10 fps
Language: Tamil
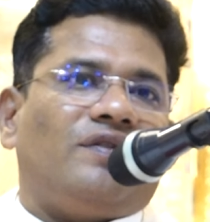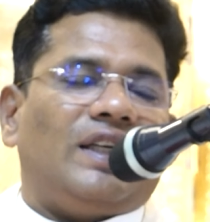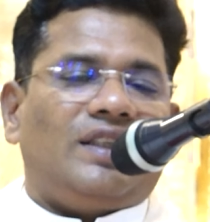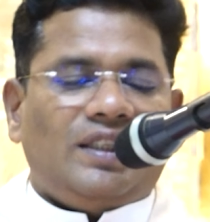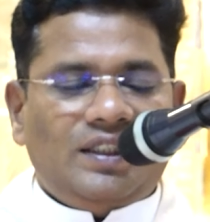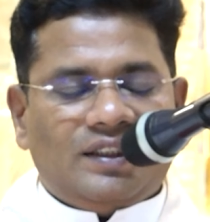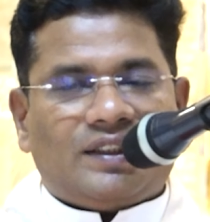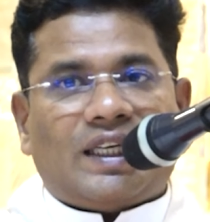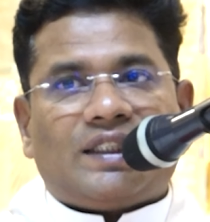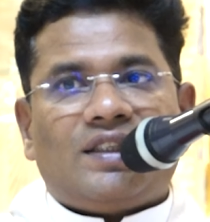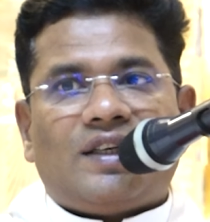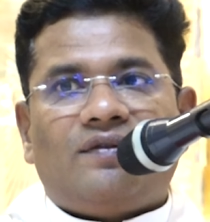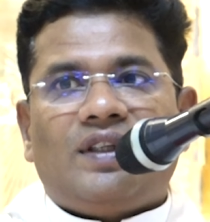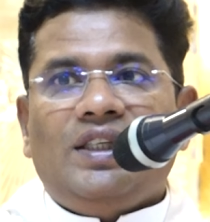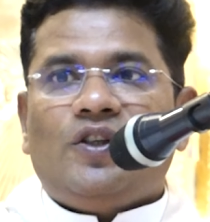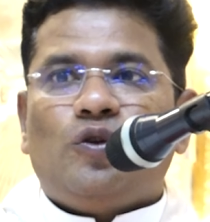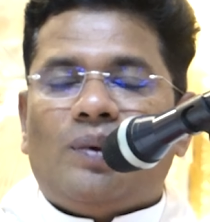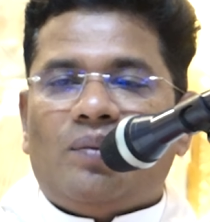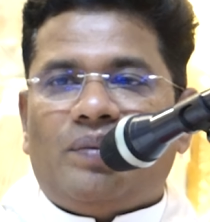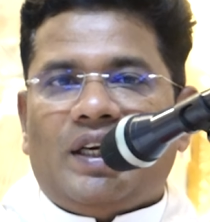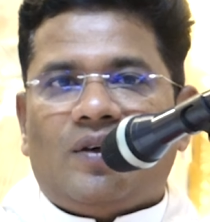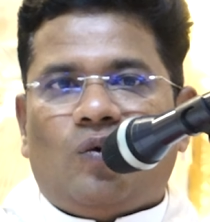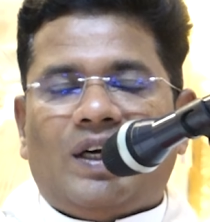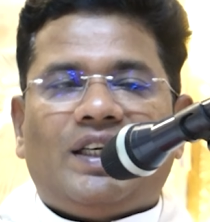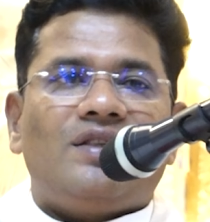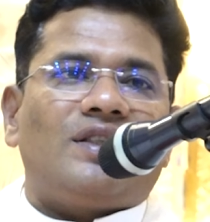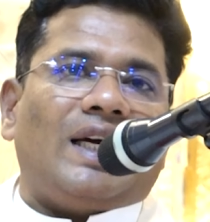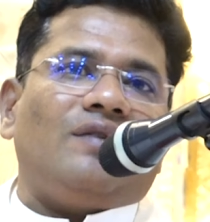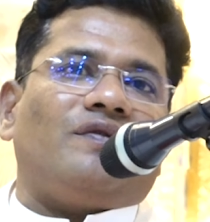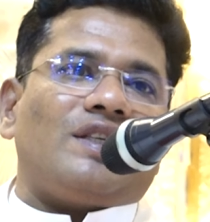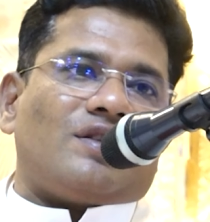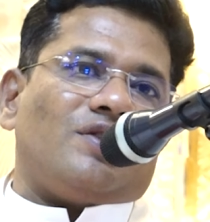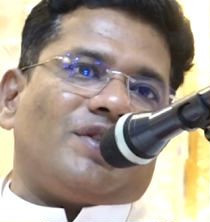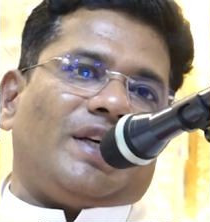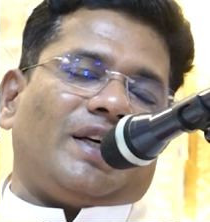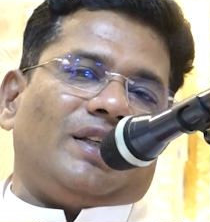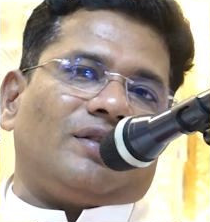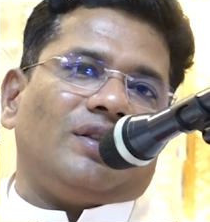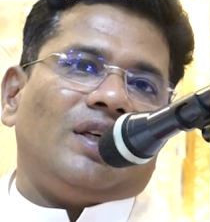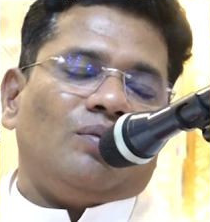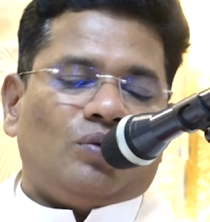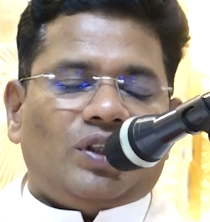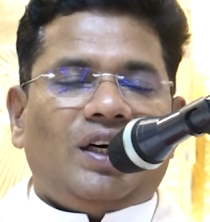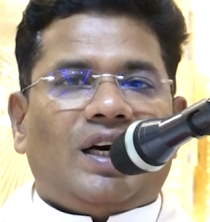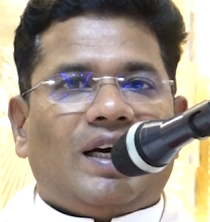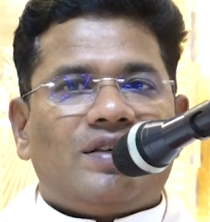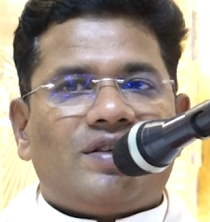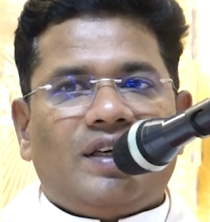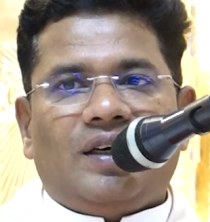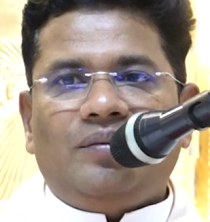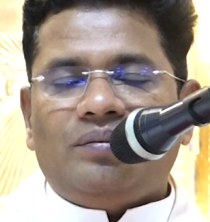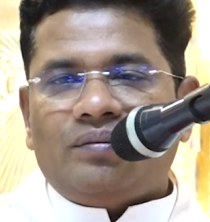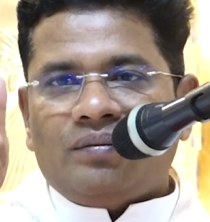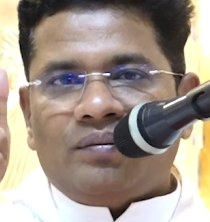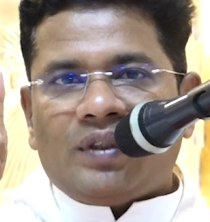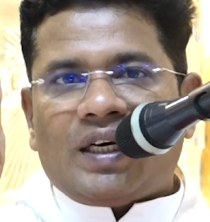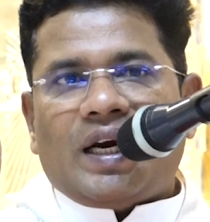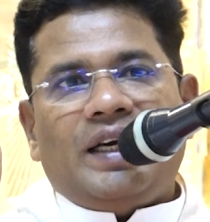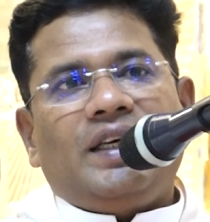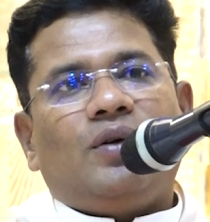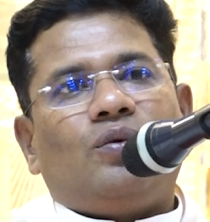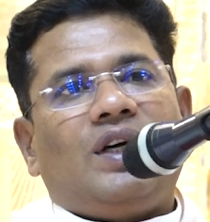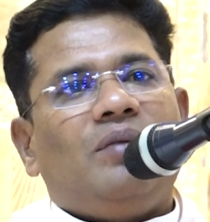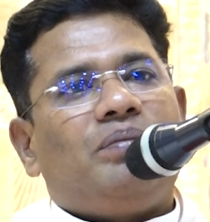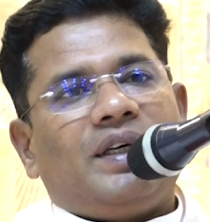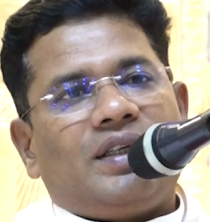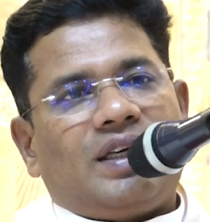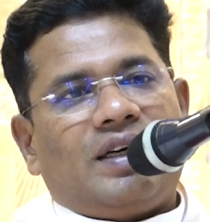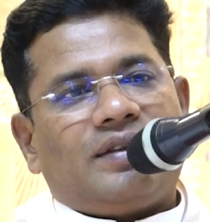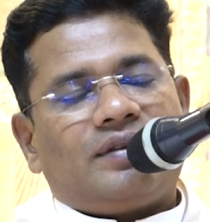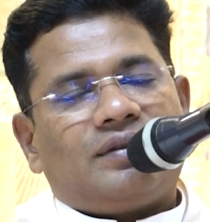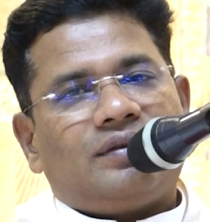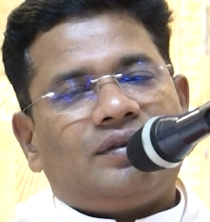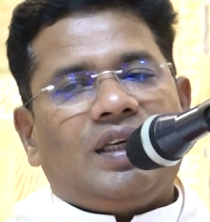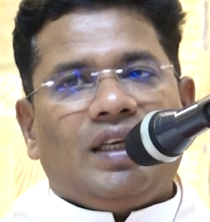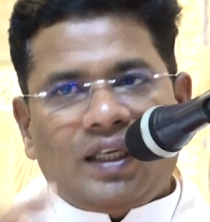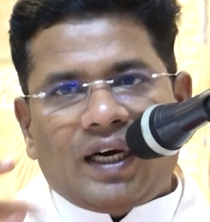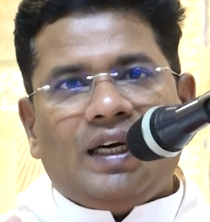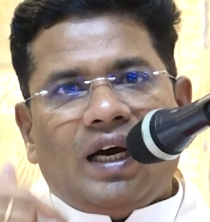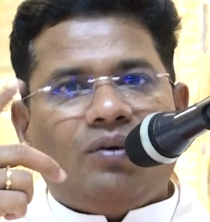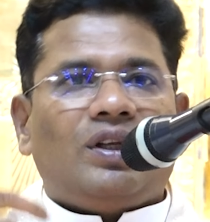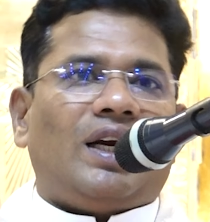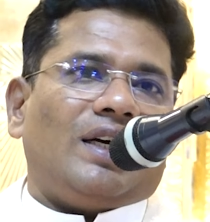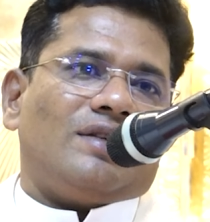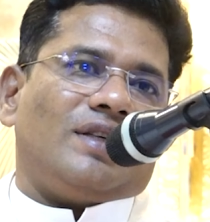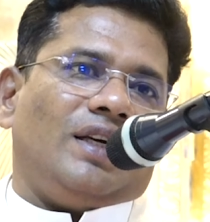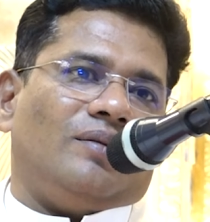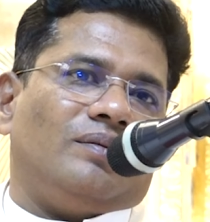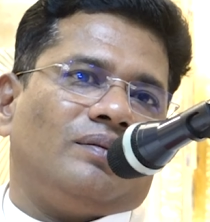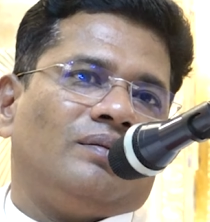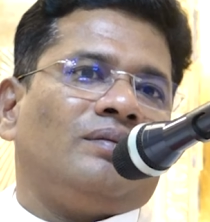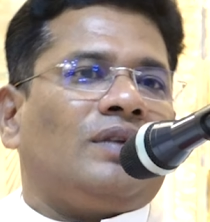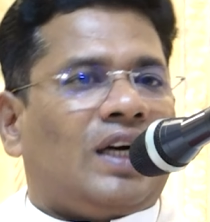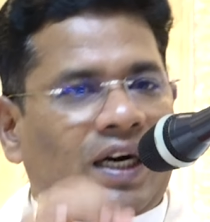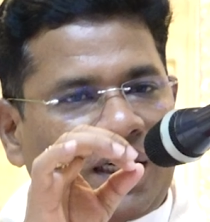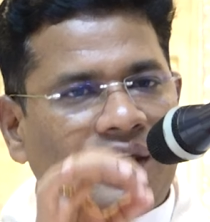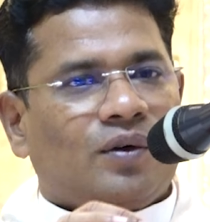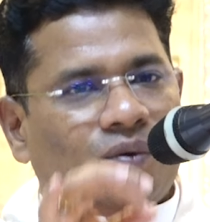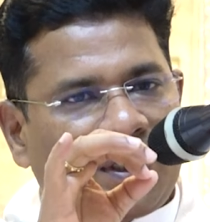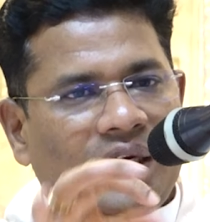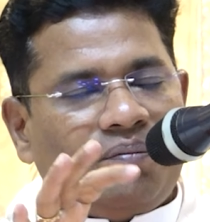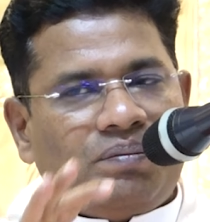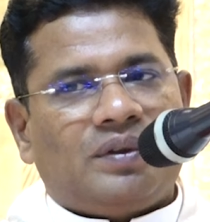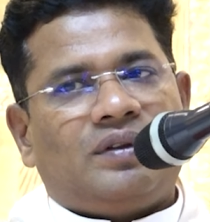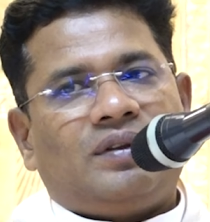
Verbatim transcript: ஃபார் த சக்ஸஸ் ஆஃப் த ஹியூமன் பீயிங் வாட் இஸ் தட் ஃபஸ்ட்டு சீக்ரெட் முதல் ரகசியம் கடின உழைப்பு என்கிறார் இரண்டாவது ரகசியம் கடின உழைப்பு